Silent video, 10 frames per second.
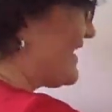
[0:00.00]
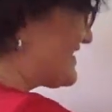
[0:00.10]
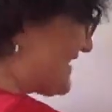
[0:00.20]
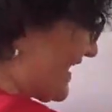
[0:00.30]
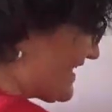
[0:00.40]

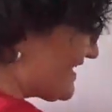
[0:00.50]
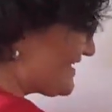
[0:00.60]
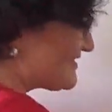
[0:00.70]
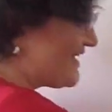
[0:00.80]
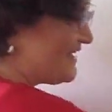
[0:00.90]
desde aquí,
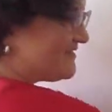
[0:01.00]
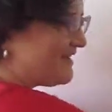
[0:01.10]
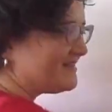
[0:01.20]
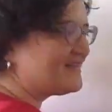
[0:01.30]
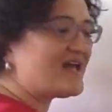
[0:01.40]
desde el
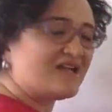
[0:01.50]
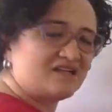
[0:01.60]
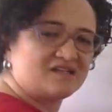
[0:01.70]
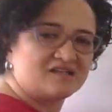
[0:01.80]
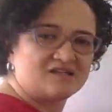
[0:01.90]

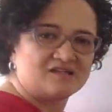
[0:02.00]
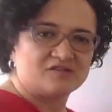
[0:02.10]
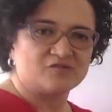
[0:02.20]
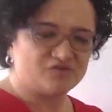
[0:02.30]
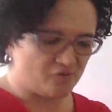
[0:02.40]
entender
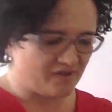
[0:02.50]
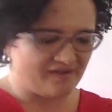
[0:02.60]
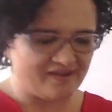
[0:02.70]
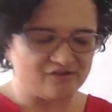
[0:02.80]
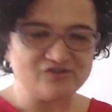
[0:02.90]
nuestro
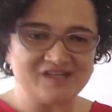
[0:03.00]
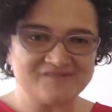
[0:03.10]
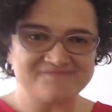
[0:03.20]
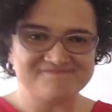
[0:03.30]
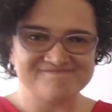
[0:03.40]
verdadero ser.